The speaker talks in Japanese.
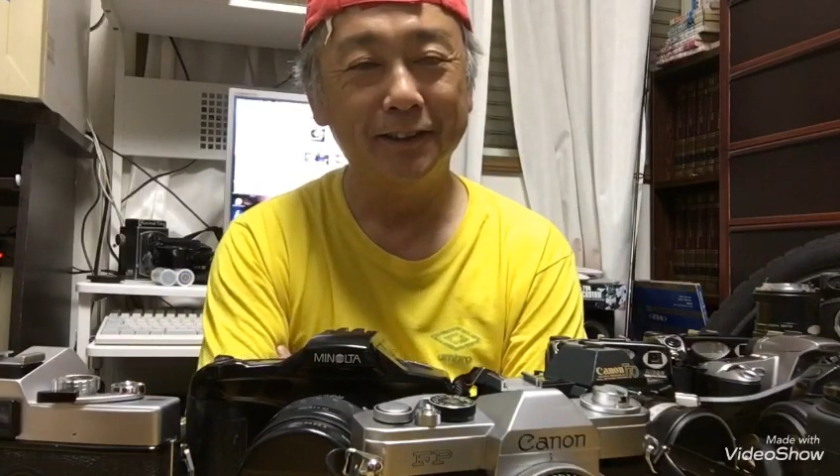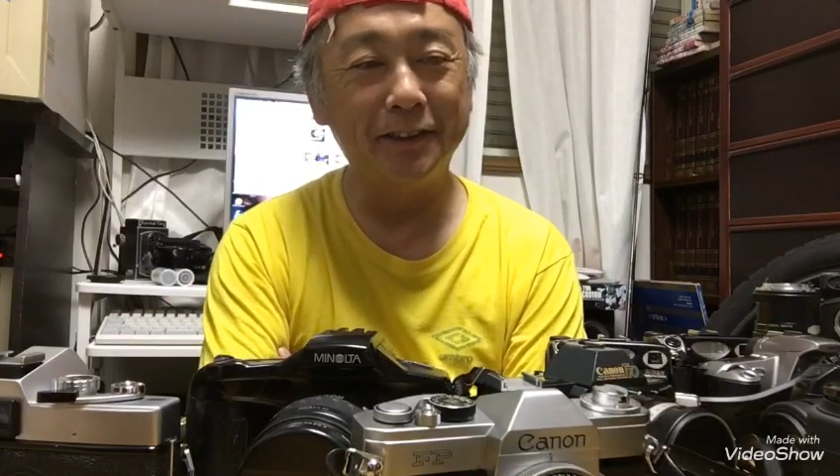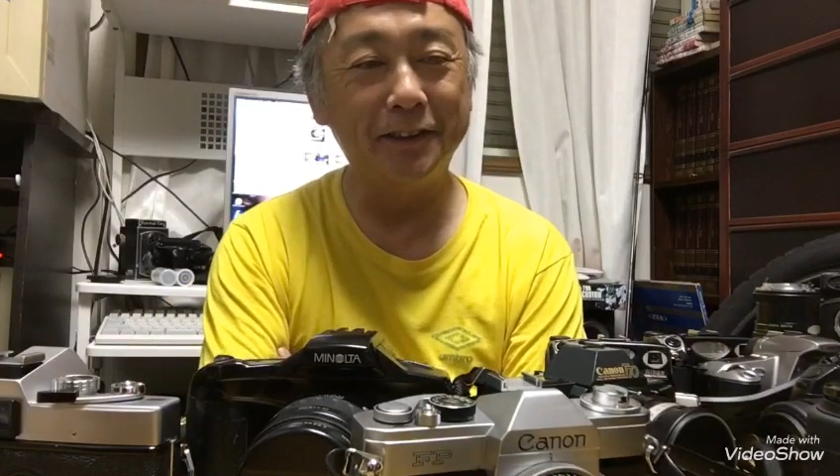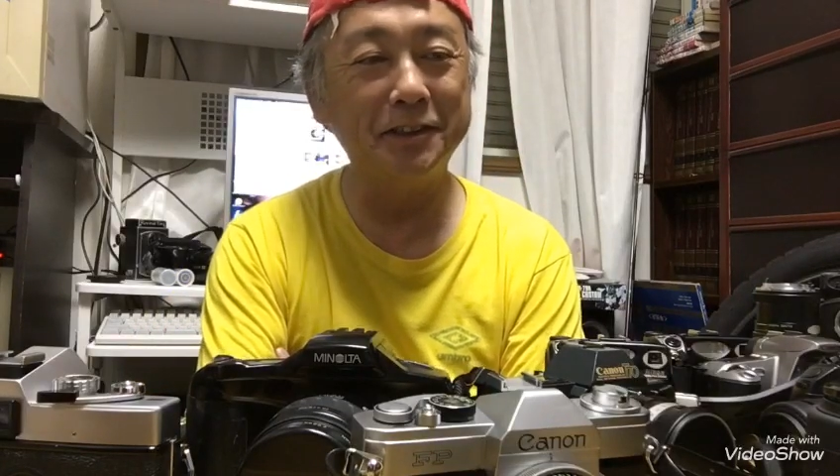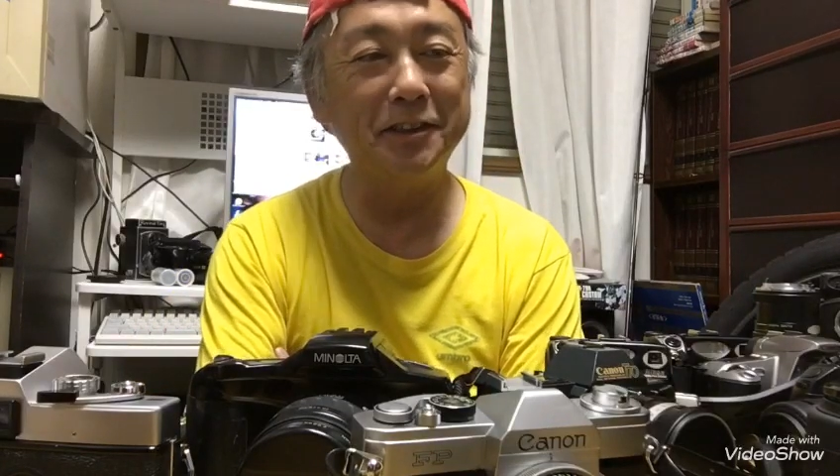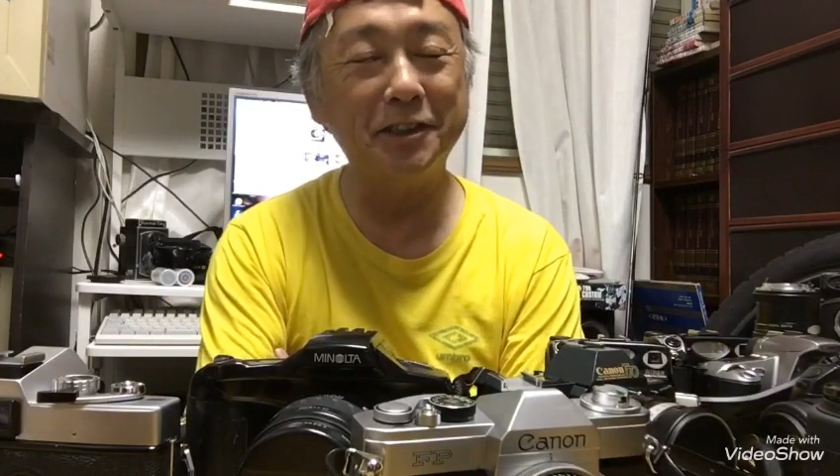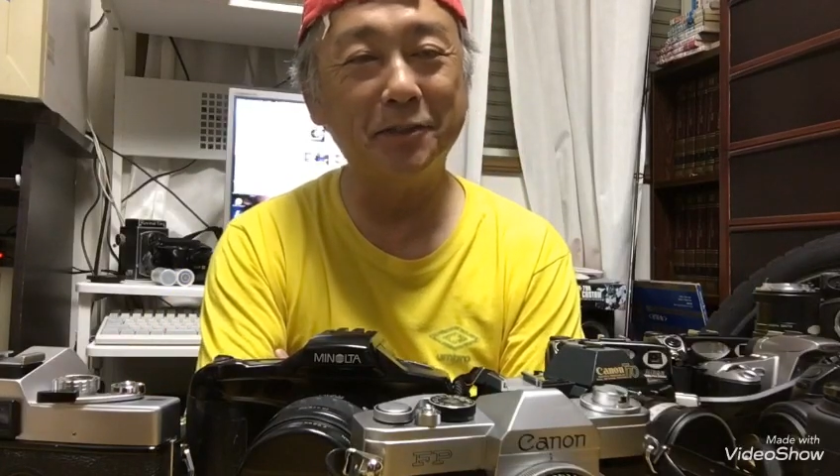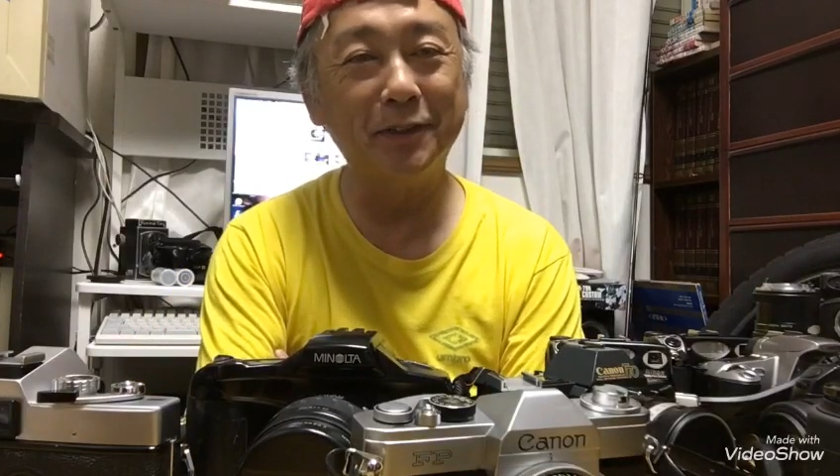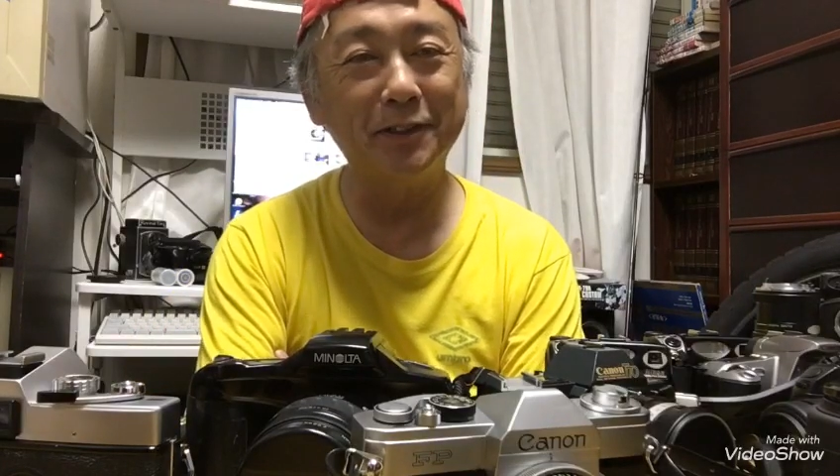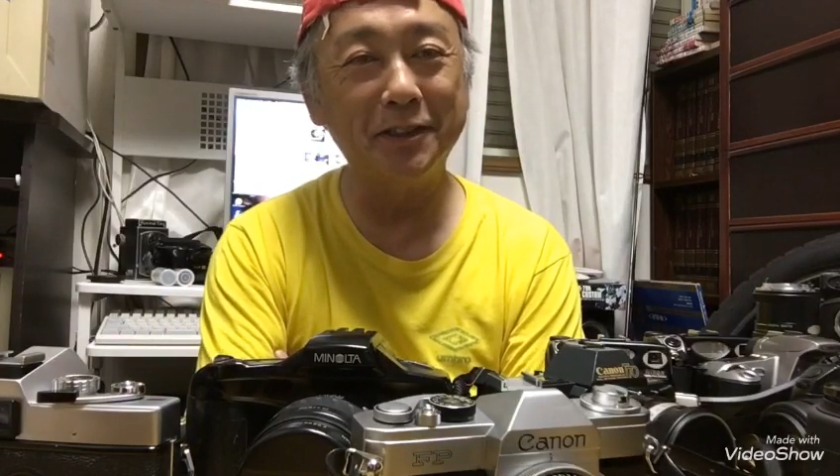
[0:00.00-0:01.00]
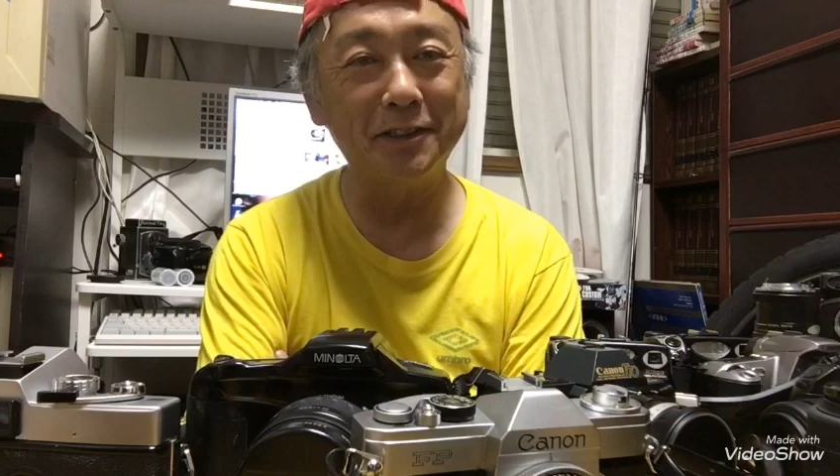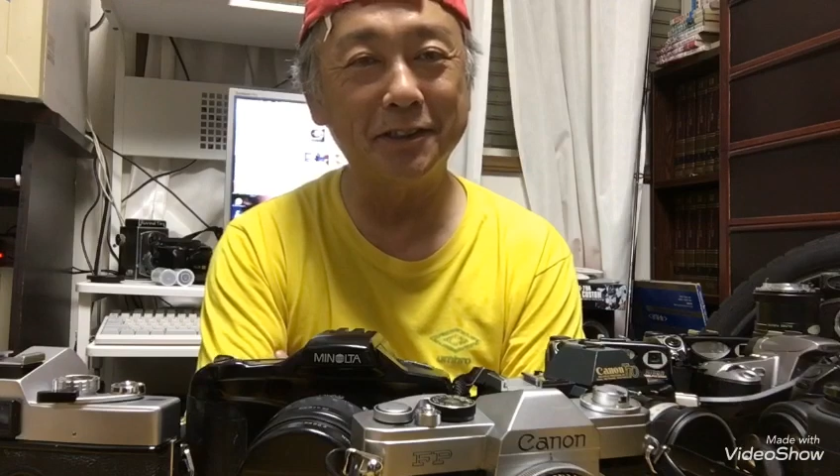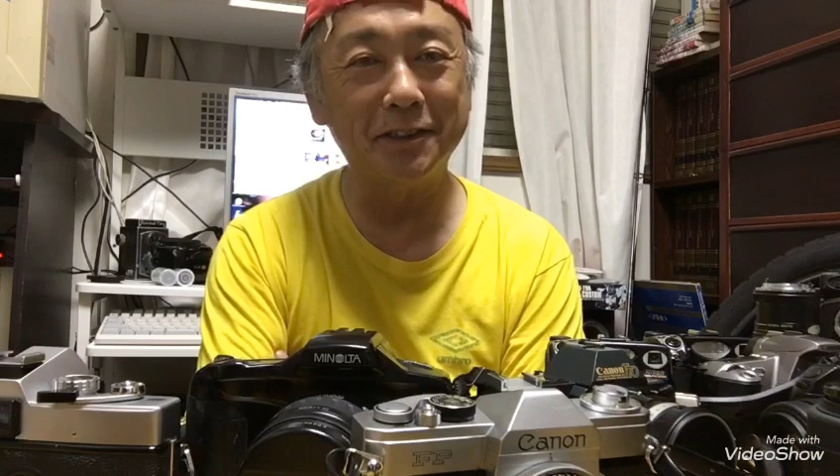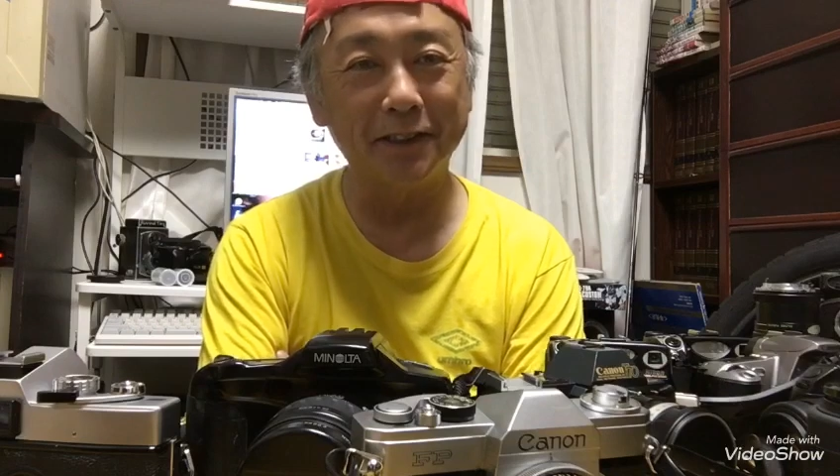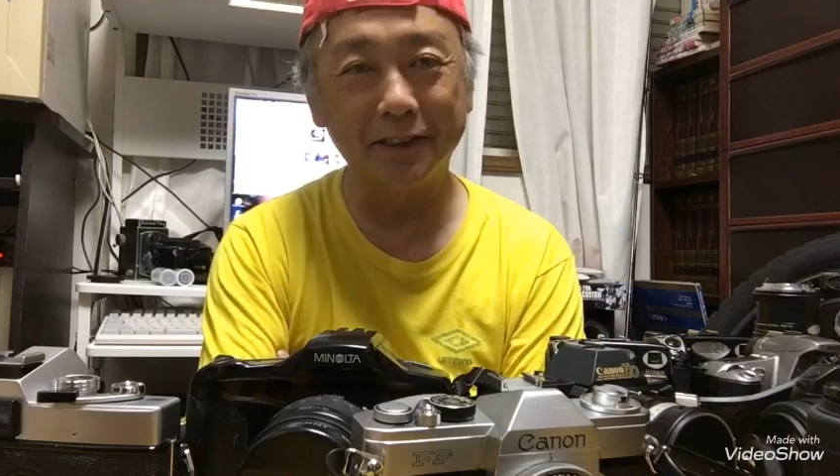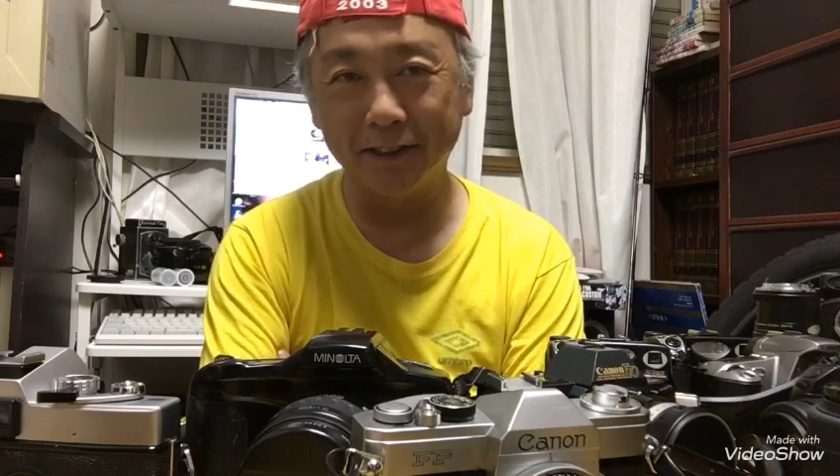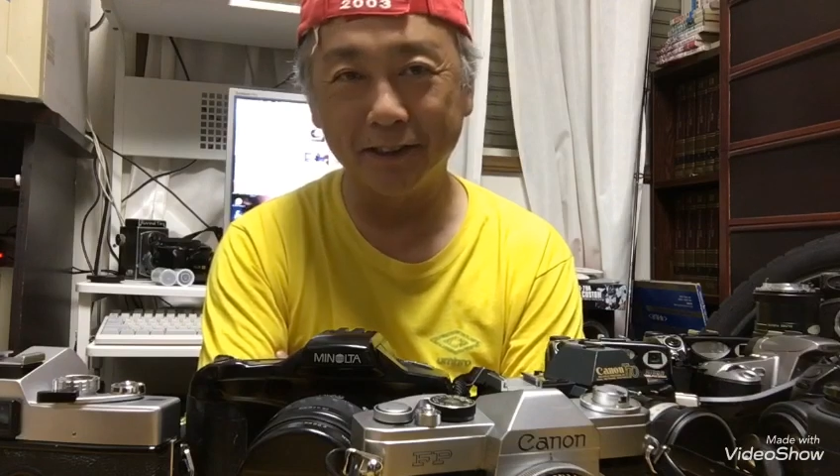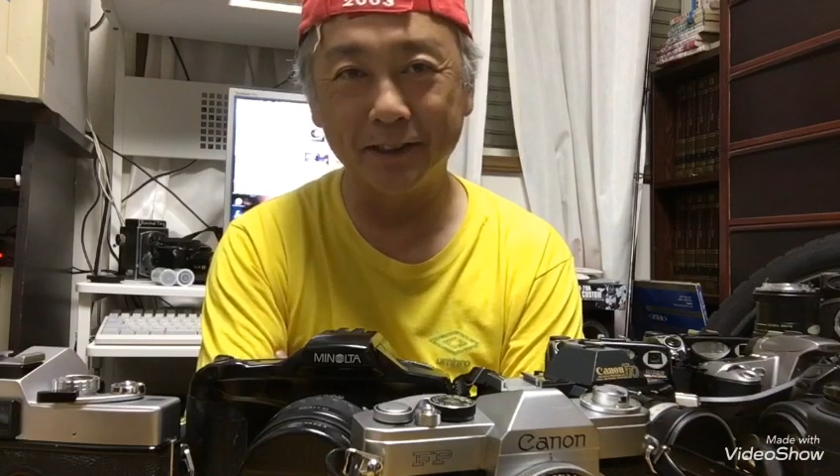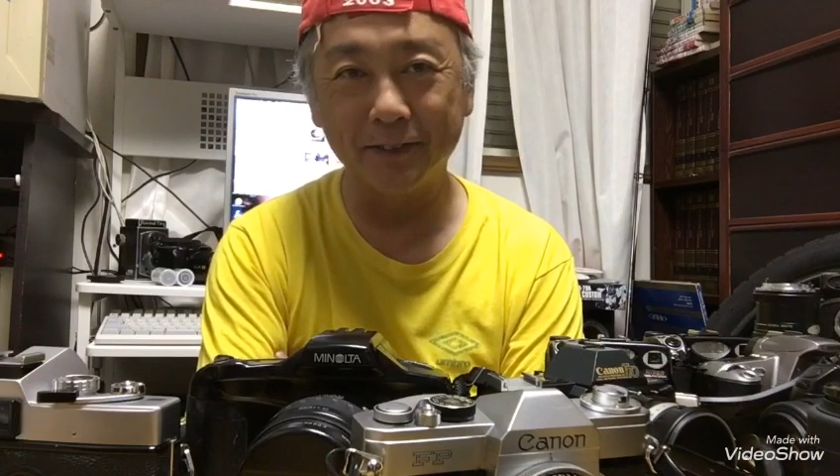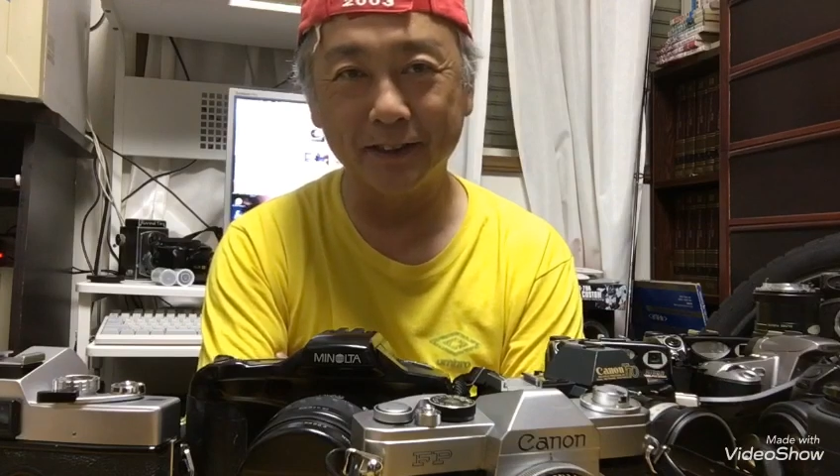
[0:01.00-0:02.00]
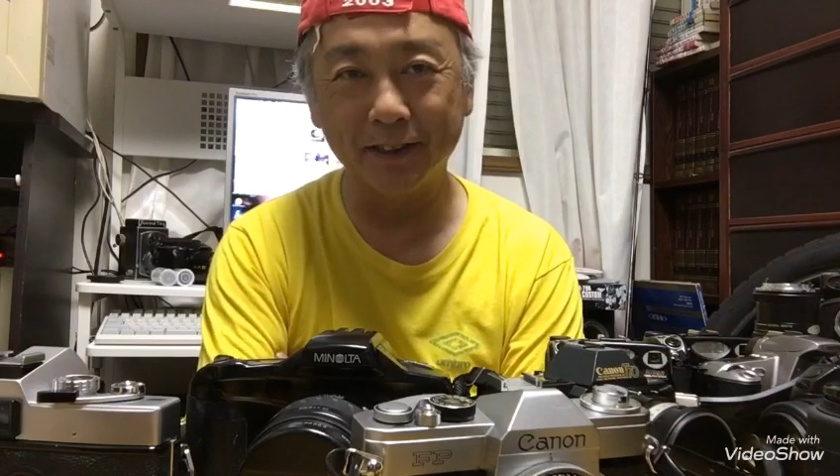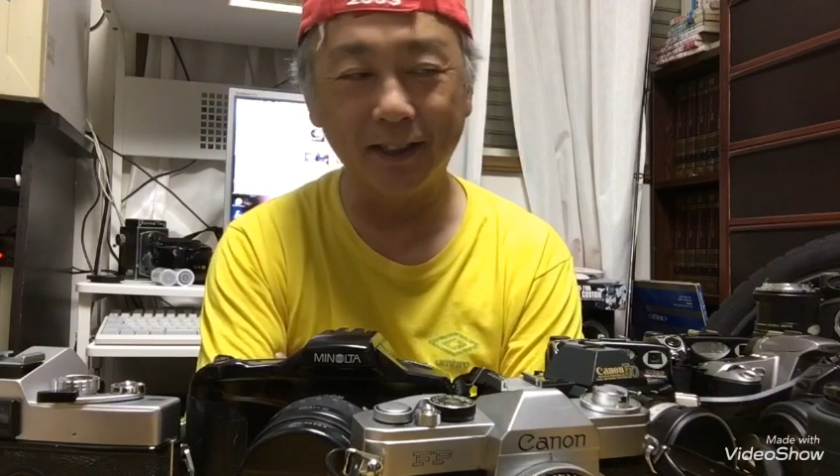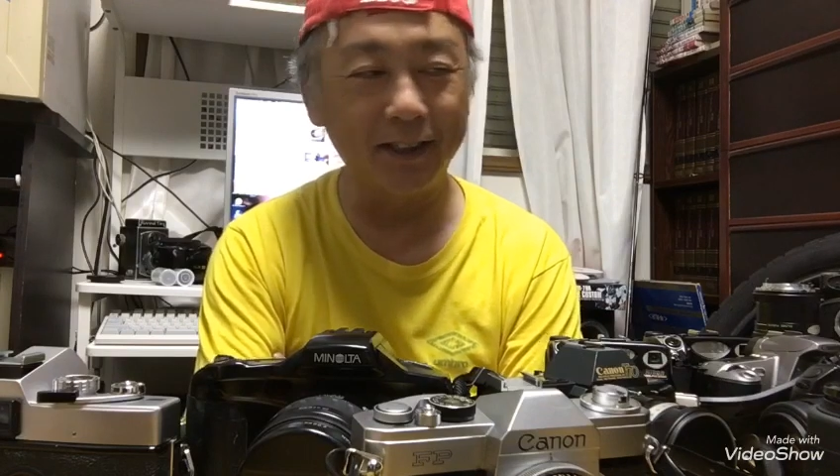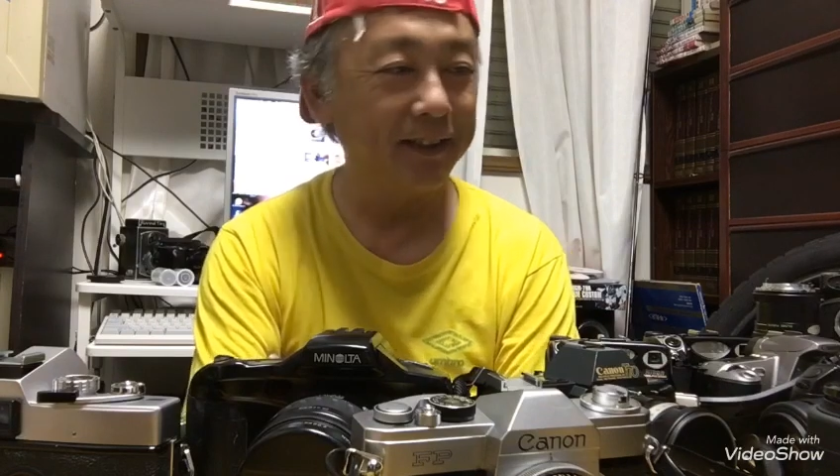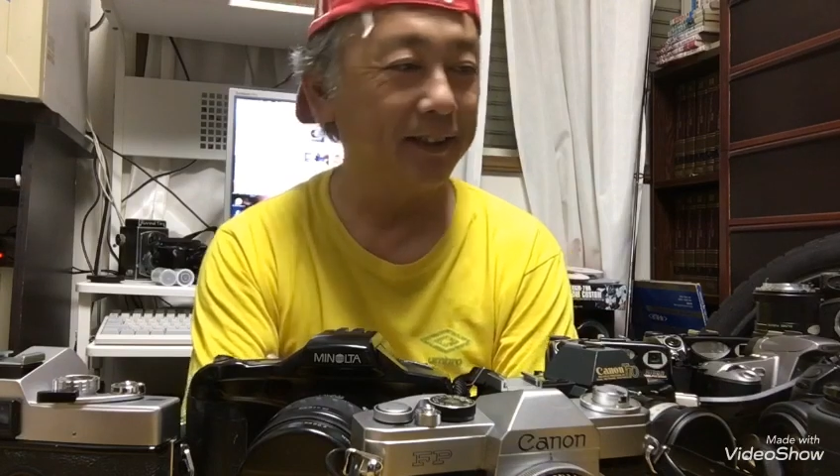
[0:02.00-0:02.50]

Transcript: 1日丸1日が経過しましたが